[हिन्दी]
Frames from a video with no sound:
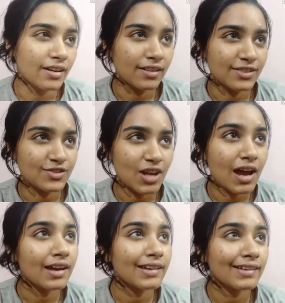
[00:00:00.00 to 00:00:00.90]
और
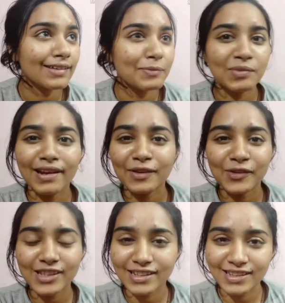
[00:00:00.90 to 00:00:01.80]
चाय बिना
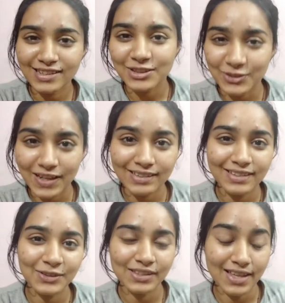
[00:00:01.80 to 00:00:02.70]
तो दिन की शुरुआत ही
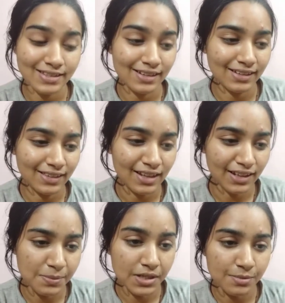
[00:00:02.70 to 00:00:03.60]
नहीं होती ऐसा लगता है
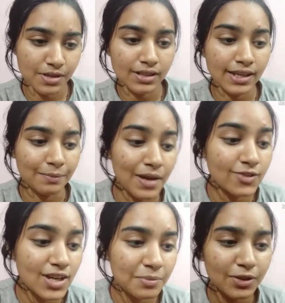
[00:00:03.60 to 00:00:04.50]
कभी कभार लाइक मैं
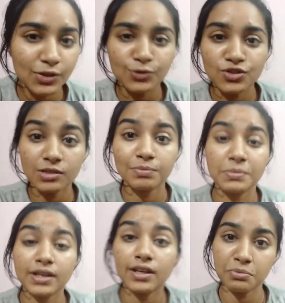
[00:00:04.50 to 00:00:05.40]
चाय पीती हूँ जब भी
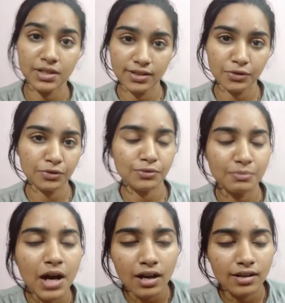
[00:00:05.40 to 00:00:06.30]
मैं घर पे रहती
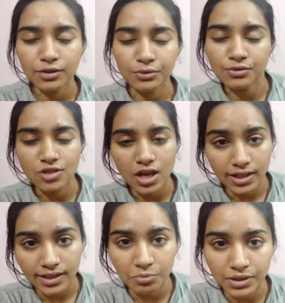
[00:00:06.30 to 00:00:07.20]
हूँ बाहर रहती हूँ तो चाय
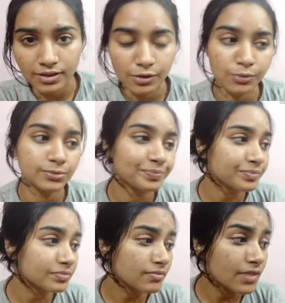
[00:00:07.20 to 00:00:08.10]
नहीं पीती हूँ
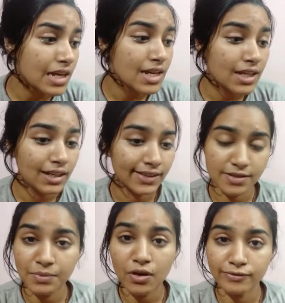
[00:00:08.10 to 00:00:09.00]
लाइक
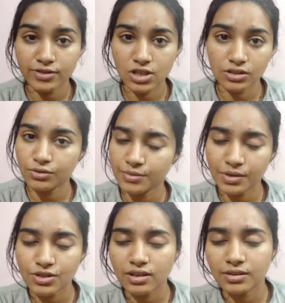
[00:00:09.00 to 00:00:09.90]
जब मैं ऑफिस जाती हूँ तब
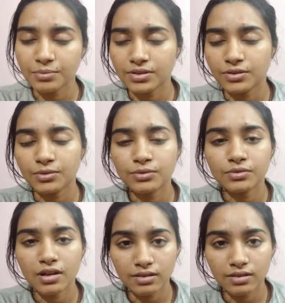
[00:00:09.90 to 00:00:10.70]
मैं चाय नहीं पीती हूँ